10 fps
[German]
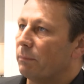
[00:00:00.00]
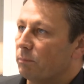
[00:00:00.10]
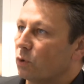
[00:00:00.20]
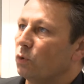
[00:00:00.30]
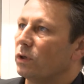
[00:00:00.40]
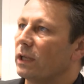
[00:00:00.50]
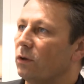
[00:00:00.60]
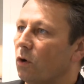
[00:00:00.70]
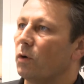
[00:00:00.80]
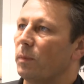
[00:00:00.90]
Produkte
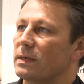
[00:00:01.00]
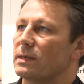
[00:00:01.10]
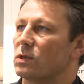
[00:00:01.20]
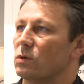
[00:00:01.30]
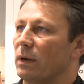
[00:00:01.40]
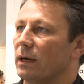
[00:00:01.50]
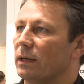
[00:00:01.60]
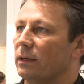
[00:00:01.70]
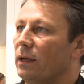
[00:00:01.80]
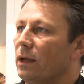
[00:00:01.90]
noch besser zu
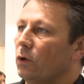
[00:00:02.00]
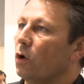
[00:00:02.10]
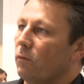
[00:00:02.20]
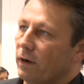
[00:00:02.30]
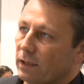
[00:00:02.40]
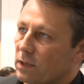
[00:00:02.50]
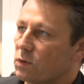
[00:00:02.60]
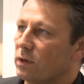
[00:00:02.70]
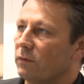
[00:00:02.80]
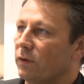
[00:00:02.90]
machen, noch weiter
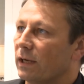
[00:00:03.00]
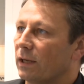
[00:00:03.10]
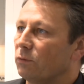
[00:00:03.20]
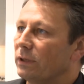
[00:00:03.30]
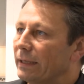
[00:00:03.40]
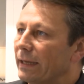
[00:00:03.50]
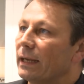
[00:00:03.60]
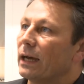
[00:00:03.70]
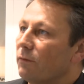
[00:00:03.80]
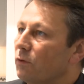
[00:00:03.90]
zu entwickeln. Und die
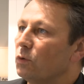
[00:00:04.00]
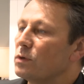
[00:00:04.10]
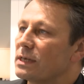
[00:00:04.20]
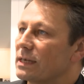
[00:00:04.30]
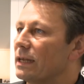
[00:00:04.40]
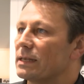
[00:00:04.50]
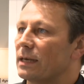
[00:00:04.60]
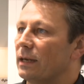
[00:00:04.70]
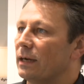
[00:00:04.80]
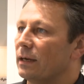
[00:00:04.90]
DNA von uns ist ganz
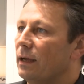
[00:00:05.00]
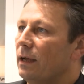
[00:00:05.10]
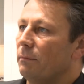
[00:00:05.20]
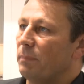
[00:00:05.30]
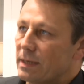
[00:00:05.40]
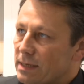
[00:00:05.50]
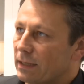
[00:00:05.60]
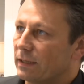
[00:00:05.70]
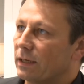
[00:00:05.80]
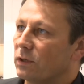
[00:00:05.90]
klar,
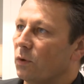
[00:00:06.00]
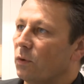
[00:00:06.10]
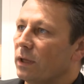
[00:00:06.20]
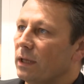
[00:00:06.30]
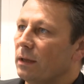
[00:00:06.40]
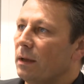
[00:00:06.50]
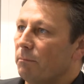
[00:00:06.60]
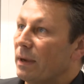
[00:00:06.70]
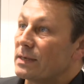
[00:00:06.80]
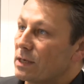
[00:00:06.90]
bessere Technologie,
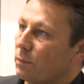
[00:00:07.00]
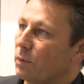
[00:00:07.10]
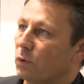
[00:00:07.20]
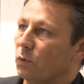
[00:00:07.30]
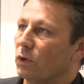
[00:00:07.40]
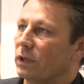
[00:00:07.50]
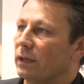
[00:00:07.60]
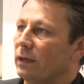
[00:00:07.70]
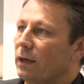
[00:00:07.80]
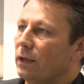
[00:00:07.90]
bessere
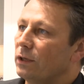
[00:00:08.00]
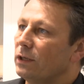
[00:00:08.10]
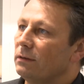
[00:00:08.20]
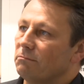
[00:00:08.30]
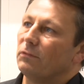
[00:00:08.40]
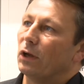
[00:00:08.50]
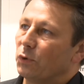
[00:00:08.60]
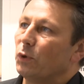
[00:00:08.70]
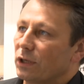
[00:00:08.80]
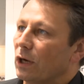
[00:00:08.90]
Produkte, die
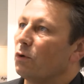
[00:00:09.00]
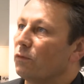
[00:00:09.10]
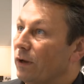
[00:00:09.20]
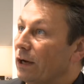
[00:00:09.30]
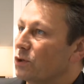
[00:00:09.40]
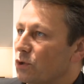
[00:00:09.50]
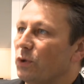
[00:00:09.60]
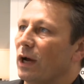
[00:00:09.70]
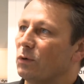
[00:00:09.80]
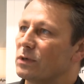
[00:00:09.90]
natürlich auch vielleicht
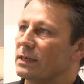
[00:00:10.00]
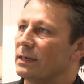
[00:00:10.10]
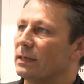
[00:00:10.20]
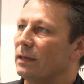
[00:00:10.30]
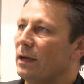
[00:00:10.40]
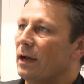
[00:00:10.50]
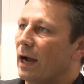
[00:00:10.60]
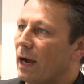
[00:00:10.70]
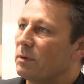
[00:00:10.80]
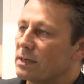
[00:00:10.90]
schön aussehen,
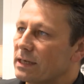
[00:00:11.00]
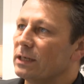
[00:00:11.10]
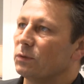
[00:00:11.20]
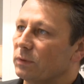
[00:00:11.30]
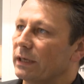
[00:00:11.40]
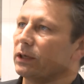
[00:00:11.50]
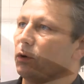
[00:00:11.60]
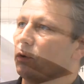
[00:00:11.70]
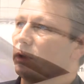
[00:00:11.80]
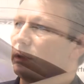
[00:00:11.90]
aber es geht um Technologie